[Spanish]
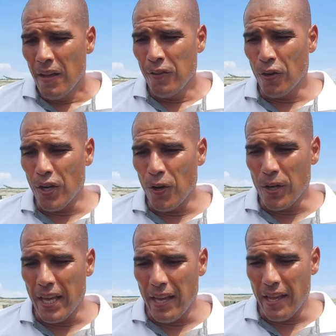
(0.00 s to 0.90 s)
yo creo
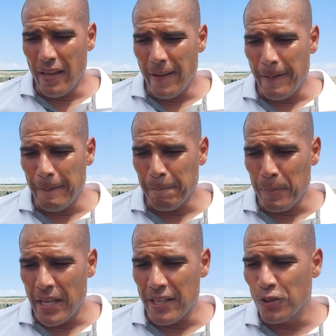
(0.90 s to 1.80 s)
que
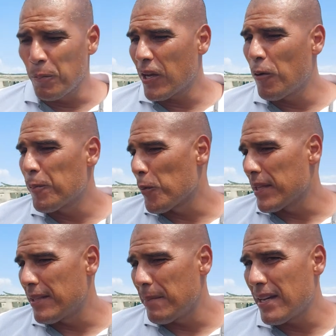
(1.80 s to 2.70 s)
esto me
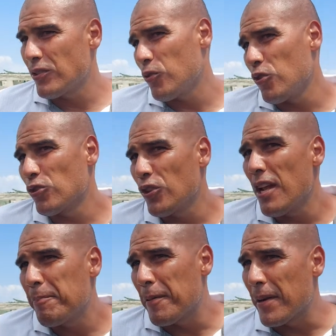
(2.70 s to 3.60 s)
compromete más o yo soy
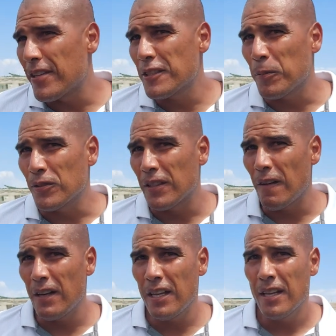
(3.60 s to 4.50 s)
el primer
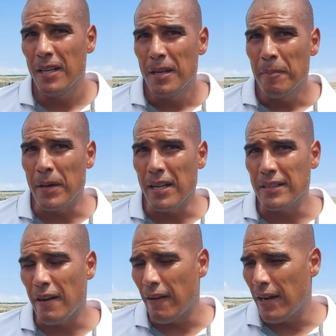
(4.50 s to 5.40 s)
responsable para
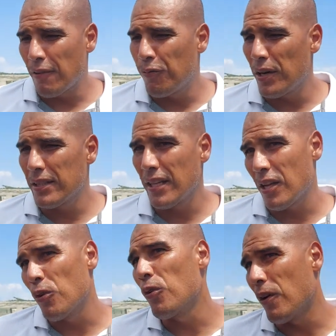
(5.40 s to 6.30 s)
trabajar fuerte y que
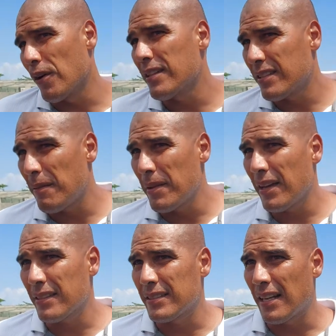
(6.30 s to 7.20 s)
los jugadores también
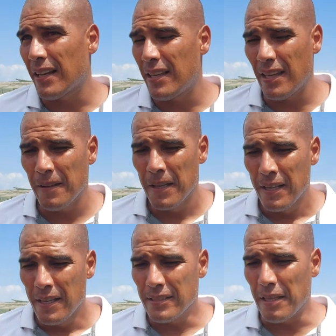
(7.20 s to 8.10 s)
que están aquí
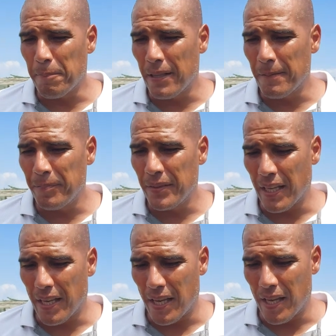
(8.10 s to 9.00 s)
sepan
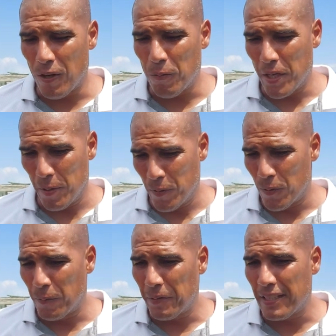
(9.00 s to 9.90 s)
de que lo
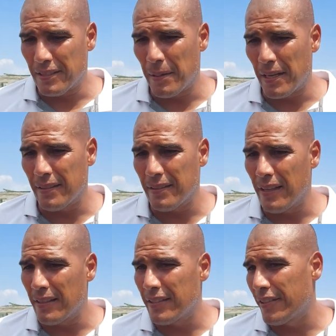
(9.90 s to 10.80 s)
mínimo que se
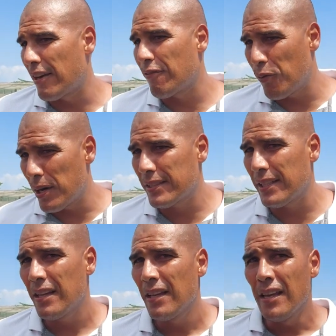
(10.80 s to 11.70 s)
merece es cerrar
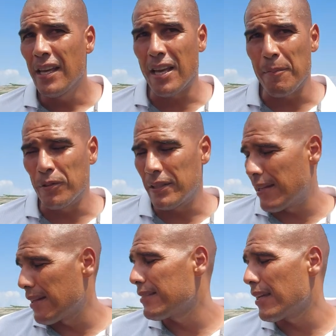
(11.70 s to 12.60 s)
fuerte y que Punta
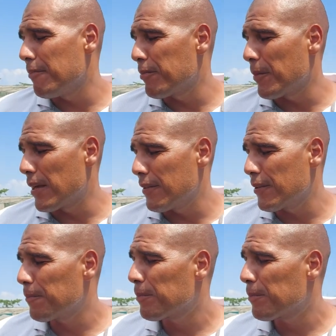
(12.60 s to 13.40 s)
Arenas siga en primera edición.